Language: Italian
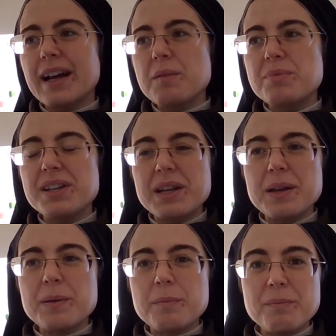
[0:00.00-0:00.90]
a
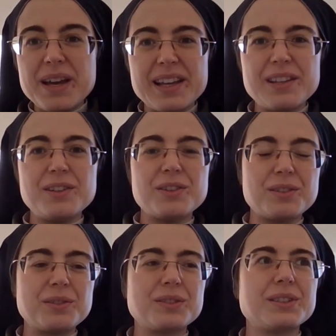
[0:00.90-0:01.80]
capire
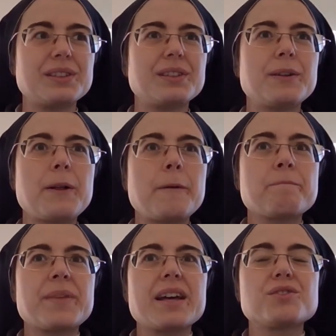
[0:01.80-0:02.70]
meglio eh,
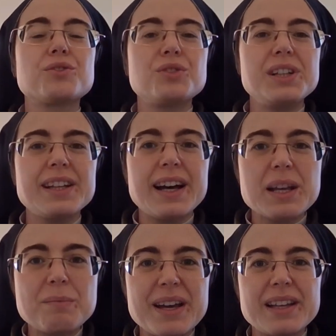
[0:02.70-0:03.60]
a
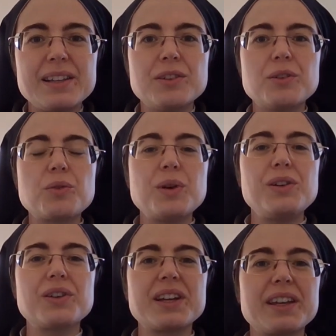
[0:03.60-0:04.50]
sottolineare meglio
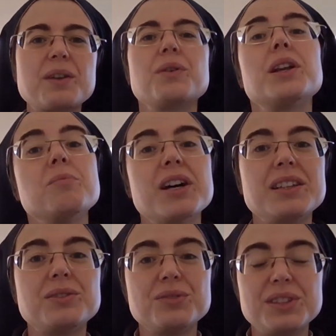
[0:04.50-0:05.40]
quello che quelle
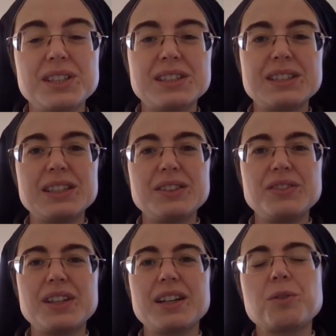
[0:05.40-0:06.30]
beatitudini
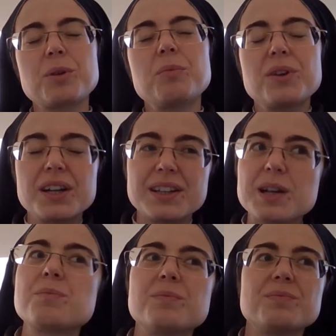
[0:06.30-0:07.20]
significano, proprio anche
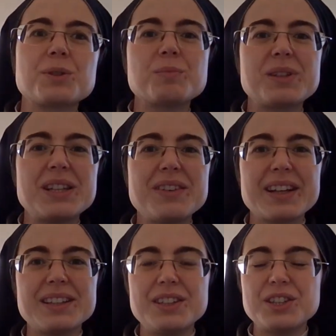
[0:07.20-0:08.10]
nella
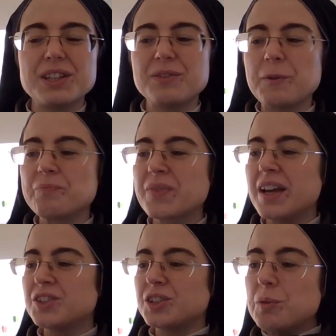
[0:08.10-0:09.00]
prospettiva che dicevo.
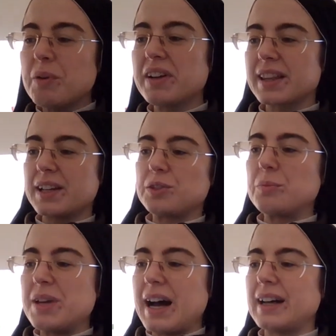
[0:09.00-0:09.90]
Cioè, dopo aver
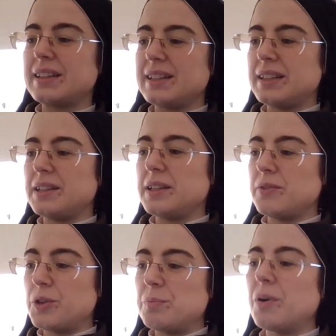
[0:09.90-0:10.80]
detto
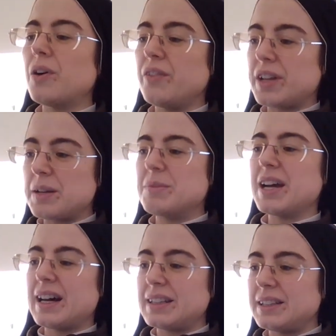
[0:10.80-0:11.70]
beati voi poveri,
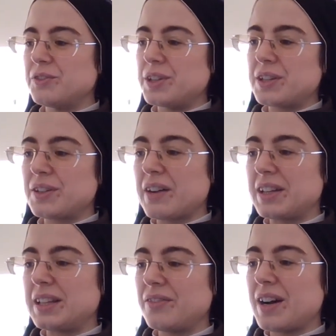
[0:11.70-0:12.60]
beati voi che ora
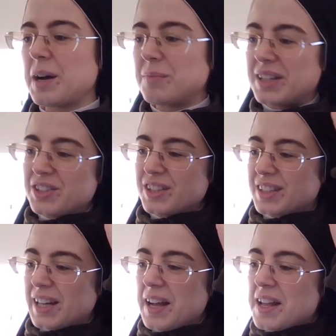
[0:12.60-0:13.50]
avete fame,
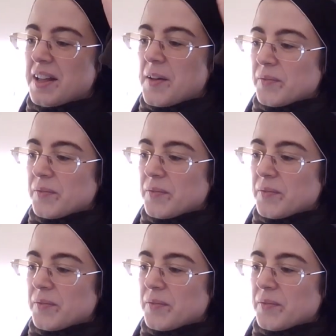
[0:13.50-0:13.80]
eccetera,